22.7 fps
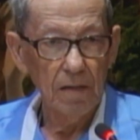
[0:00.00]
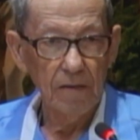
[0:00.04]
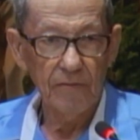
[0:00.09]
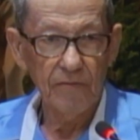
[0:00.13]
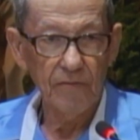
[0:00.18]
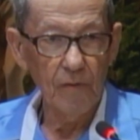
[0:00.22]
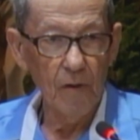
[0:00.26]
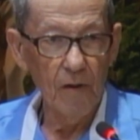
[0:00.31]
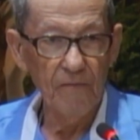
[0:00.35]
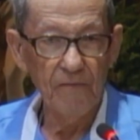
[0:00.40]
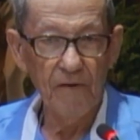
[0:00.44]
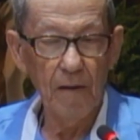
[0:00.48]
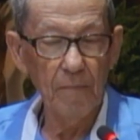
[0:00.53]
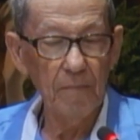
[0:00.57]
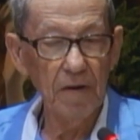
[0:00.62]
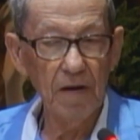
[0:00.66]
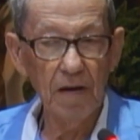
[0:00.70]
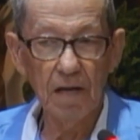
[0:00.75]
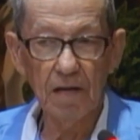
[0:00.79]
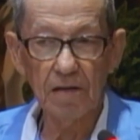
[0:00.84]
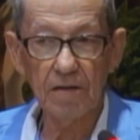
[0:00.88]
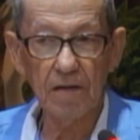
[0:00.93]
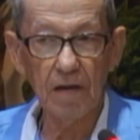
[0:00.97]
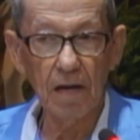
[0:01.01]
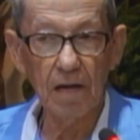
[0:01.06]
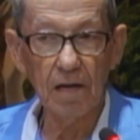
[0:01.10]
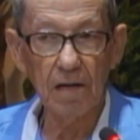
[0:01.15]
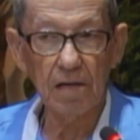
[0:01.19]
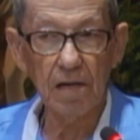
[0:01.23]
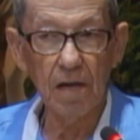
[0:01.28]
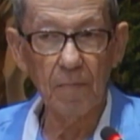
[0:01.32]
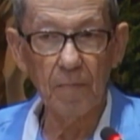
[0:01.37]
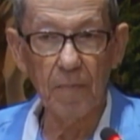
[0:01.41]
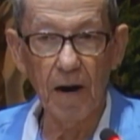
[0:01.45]
só a família dele
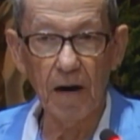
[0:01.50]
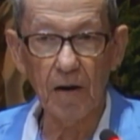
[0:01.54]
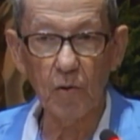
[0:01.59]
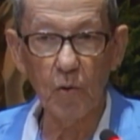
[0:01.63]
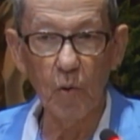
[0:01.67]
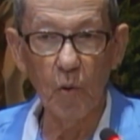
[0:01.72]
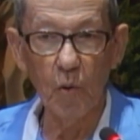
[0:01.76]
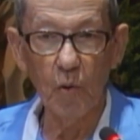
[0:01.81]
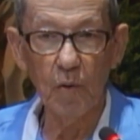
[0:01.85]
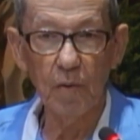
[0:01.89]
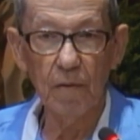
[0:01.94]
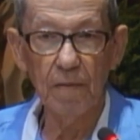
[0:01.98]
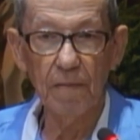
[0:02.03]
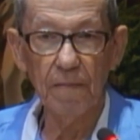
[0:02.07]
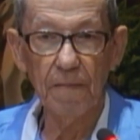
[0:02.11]
que embarcou.